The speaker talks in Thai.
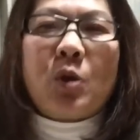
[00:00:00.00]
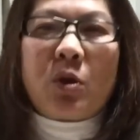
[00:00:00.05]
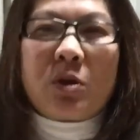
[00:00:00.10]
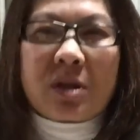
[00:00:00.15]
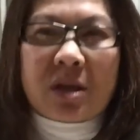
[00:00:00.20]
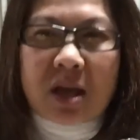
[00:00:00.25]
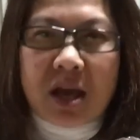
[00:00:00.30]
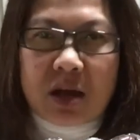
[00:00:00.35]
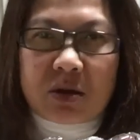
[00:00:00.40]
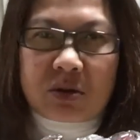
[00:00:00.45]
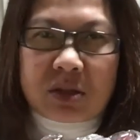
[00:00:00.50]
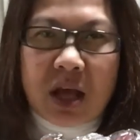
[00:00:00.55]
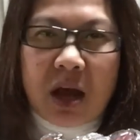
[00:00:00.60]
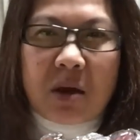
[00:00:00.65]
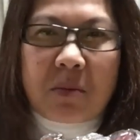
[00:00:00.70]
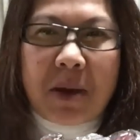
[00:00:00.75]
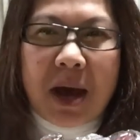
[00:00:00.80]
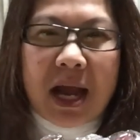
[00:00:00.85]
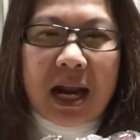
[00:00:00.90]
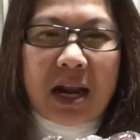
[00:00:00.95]
คนแก่คนเฒ่า
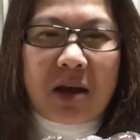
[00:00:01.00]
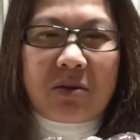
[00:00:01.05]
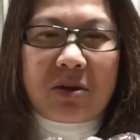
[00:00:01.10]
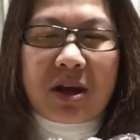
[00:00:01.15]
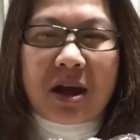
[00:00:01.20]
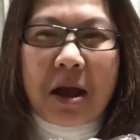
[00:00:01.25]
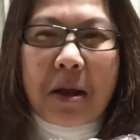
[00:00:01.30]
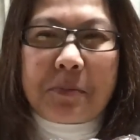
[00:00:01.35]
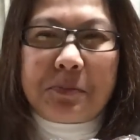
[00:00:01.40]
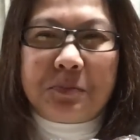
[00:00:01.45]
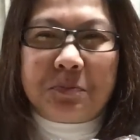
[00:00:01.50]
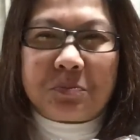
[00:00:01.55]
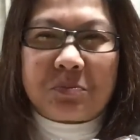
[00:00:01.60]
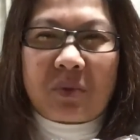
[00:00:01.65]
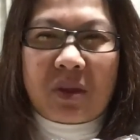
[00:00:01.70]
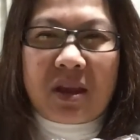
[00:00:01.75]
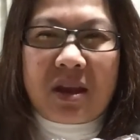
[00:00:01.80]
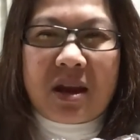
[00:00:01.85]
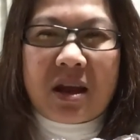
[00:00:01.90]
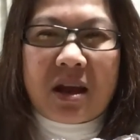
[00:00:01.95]
บ้านเรานะคะ
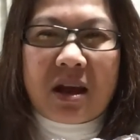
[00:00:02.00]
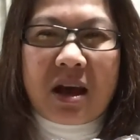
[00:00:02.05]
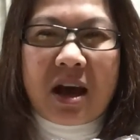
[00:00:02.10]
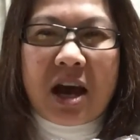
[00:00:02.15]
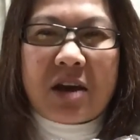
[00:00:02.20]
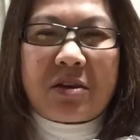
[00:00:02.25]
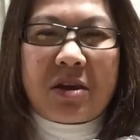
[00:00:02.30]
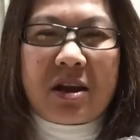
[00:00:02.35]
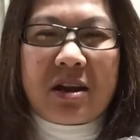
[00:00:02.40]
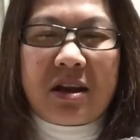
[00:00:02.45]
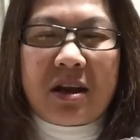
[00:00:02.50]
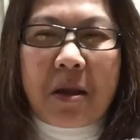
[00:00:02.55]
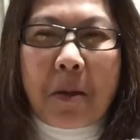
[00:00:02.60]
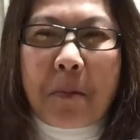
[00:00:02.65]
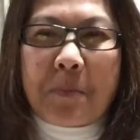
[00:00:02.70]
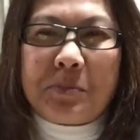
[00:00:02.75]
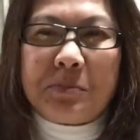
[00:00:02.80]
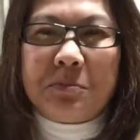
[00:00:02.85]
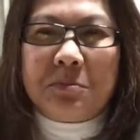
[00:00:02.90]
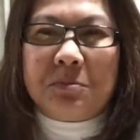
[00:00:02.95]
กินกับข้าวได้เลย
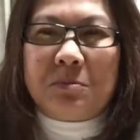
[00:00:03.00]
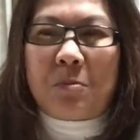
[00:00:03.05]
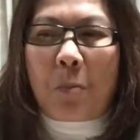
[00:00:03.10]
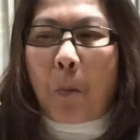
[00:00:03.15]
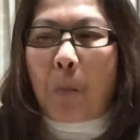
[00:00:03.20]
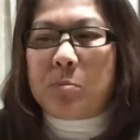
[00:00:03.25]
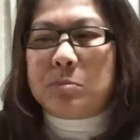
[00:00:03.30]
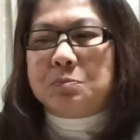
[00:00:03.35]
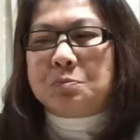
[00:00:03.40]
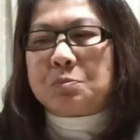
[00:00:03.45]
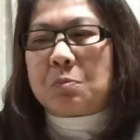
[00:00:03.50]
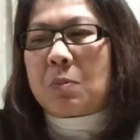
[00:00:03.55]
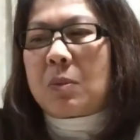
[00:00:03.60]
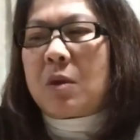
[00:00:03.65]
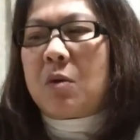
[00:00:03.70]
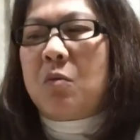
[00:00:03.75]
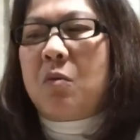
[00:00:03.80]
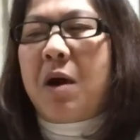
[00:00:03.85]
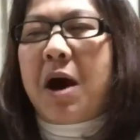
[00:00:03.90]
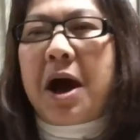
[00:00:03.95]

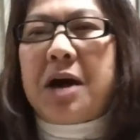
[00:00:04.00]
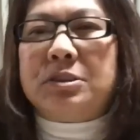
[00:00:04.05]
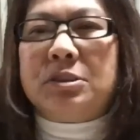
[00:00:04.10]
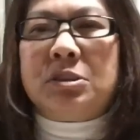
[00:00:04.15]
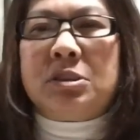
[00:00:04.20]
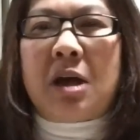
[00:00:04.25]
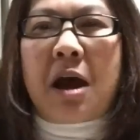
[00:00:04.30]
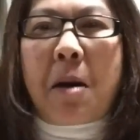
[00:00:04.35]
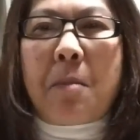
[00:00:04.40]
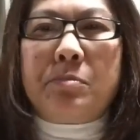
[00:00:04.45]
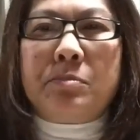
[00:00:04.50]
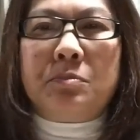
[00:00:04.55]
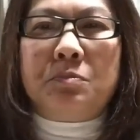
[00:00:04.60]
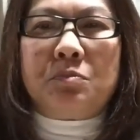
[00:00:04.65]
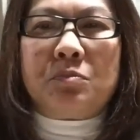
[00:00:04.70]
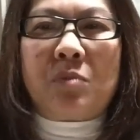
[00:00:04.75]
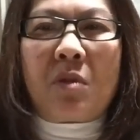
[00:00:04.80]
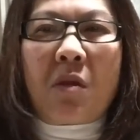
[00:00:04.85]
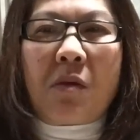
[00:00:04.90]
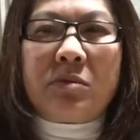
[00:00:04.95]
หวาน
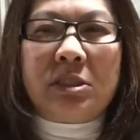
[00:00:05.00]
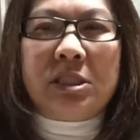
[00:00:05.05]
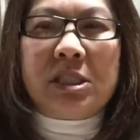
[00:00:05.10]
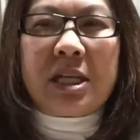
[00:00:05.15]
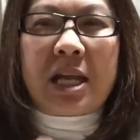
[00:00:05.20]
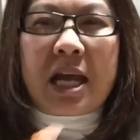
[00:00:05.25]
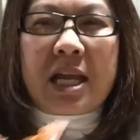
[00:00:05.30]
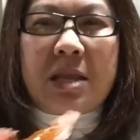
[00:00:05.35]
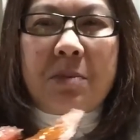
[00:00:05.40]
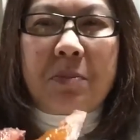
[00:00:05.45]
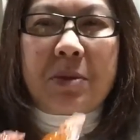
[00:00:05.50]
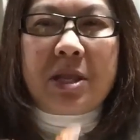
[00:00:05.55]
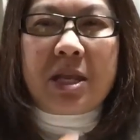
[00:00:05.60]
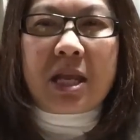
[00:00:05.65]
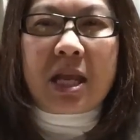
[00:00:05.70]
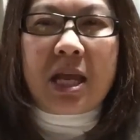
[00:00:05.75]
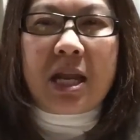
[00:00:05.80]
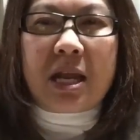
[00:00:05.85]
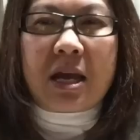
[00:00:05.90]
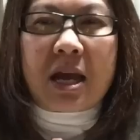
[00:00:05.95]
ฉ่ำข้างในจะเป็นอ
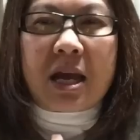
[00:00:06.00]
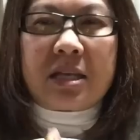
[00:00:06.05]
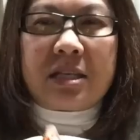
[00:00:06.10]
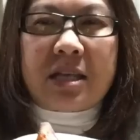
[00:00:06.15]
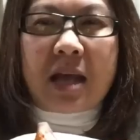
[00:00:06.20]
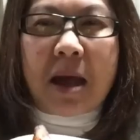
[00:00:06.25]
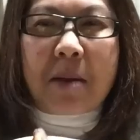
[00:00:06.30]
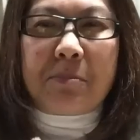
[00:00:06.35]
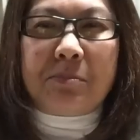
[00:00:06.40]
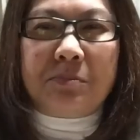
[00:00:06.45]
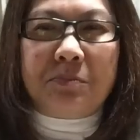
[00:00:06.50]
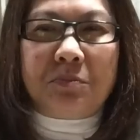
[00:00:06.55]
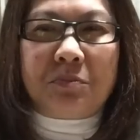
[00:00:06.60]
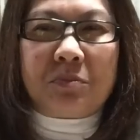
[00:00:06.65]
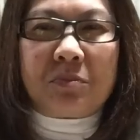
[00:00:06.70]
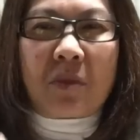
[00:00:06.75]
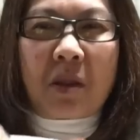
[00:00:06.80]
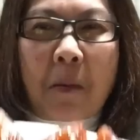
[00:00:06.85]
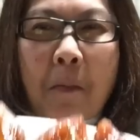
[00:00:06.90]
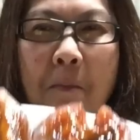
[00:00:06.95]
ย่างนี้เลยค่ะ
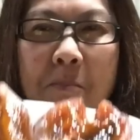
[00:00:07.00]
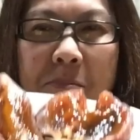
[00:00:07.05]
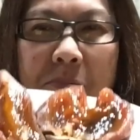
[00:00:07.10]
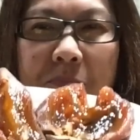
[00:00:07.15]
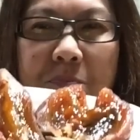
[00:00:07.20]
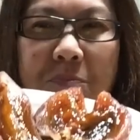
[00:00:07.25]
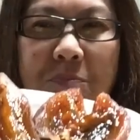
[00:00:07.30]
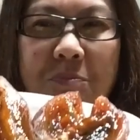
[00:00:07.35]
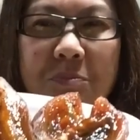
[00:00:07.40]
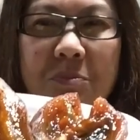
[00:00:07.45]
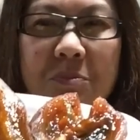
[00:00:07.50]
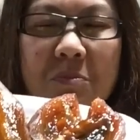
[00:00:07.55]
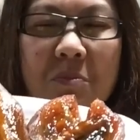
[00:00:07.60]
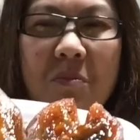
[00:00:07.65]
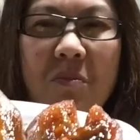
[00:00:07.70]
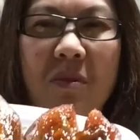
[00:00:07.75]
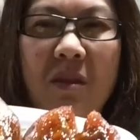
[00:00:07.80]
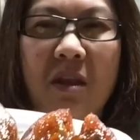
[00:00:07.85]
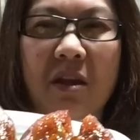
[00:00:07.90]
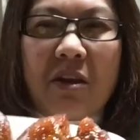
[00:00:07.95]

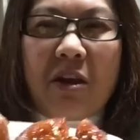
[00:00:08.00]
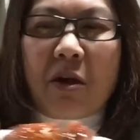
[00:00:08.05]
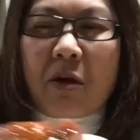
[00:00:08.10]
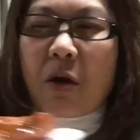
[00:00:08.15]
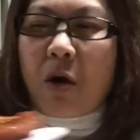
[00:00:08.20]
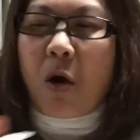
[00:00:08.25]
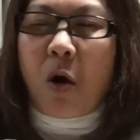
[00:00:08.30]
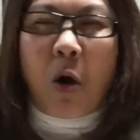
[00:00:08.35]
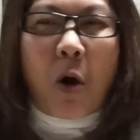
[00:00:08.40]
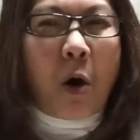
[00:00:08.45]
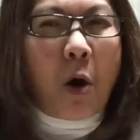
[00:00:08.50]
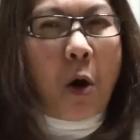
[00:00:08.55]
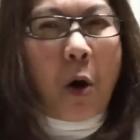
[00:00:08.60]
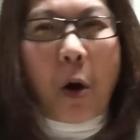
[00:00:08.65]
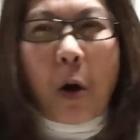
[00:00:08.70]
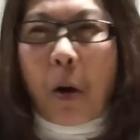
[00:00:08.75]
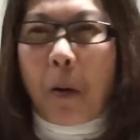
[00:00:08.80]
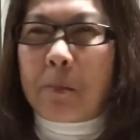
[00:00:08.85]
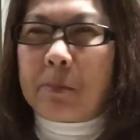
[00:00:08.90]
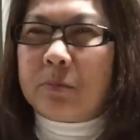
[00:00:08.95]
ฉ่ำแล้วก็ห
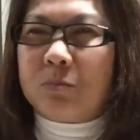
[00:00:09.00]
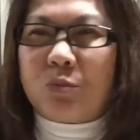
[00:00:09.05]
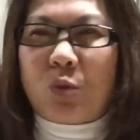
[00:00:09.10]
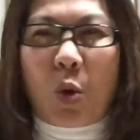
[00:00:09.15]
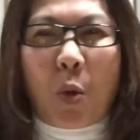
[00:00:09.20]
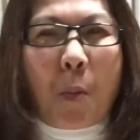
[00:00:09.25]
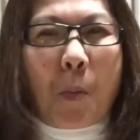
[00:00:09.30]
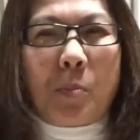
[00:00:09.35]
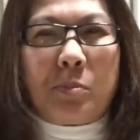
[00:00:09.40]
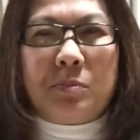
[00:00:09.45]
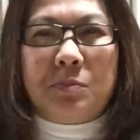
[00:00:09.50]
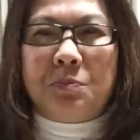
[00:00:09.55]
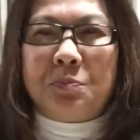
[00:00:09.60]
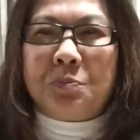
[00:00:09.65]
อม นุ่ม